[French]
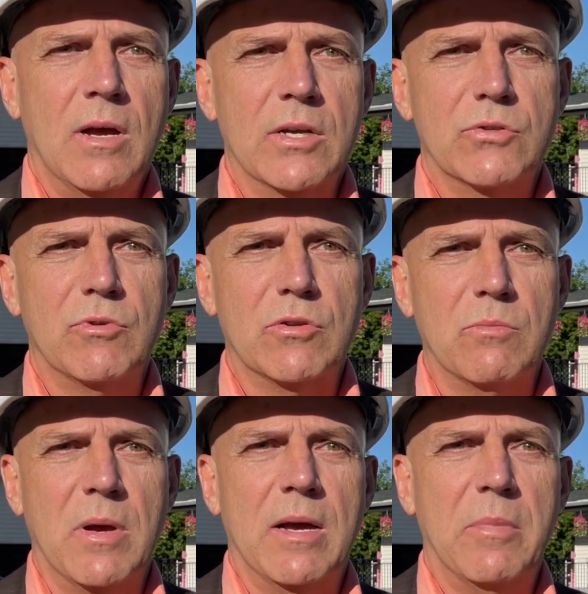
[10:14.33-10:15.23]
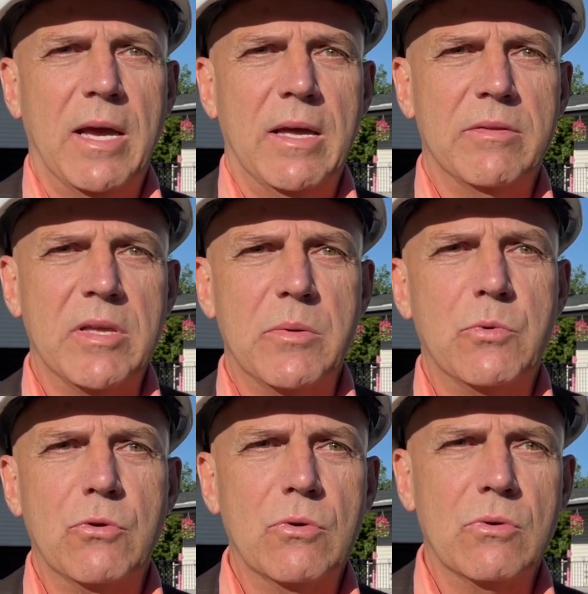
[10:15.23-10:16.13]
ensuite une membrane, des
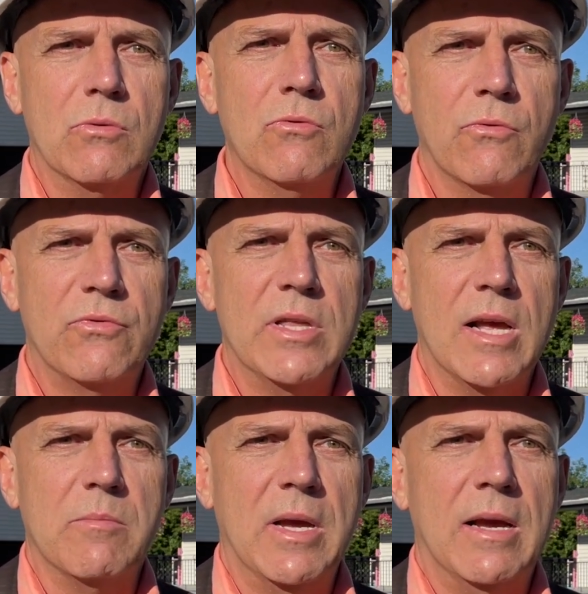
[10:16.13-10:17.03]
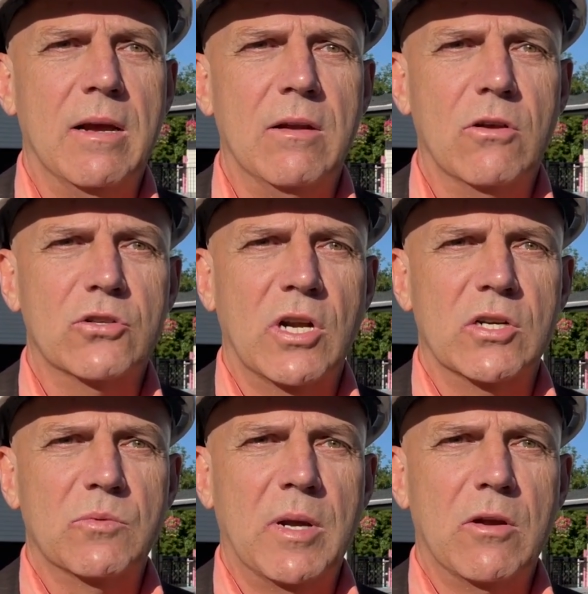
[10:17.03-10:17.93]
pieux ou finalement le
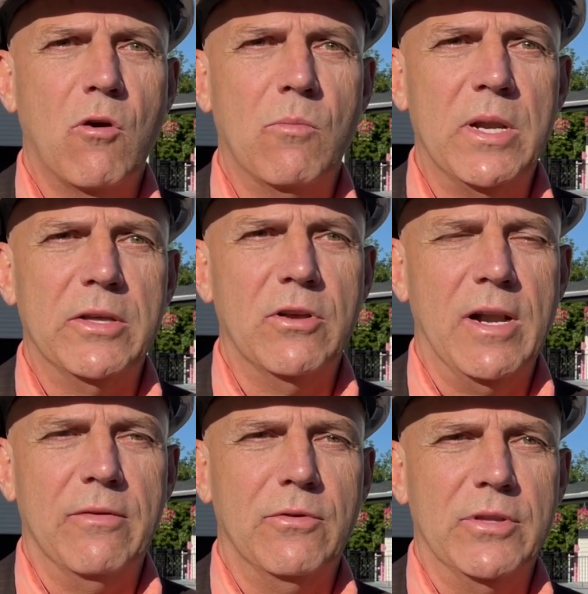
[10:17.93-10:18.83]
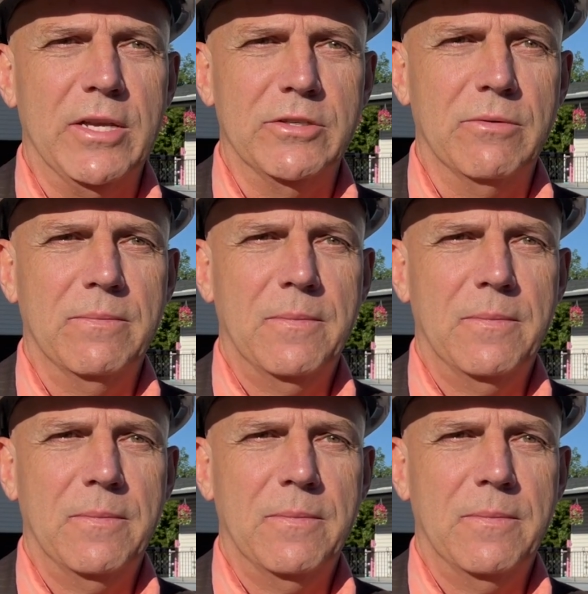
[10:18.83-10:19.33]
changement complet de la fondation